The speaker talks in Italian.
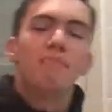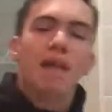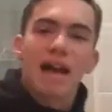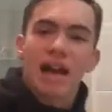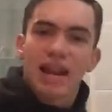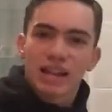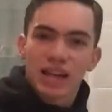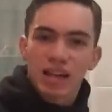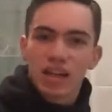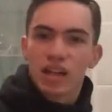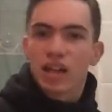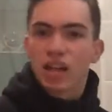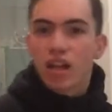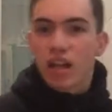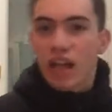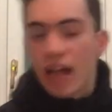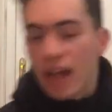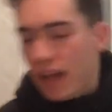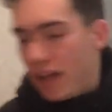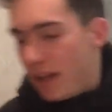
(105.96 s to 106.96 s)
merda.
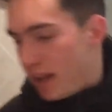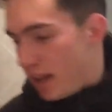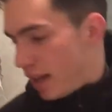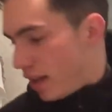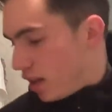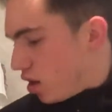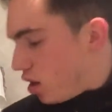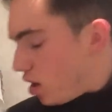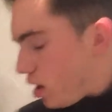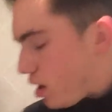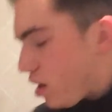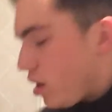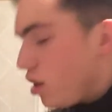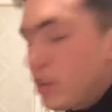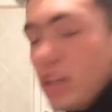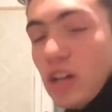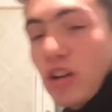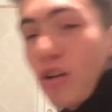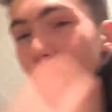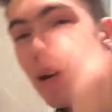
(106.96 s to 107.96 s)
Io
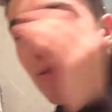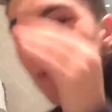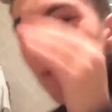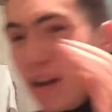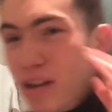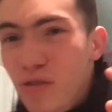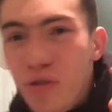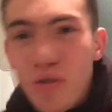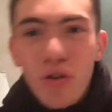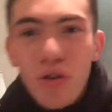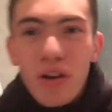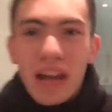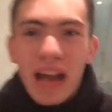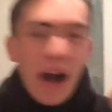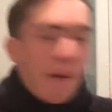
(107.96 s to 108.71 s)
dico, ma quando noi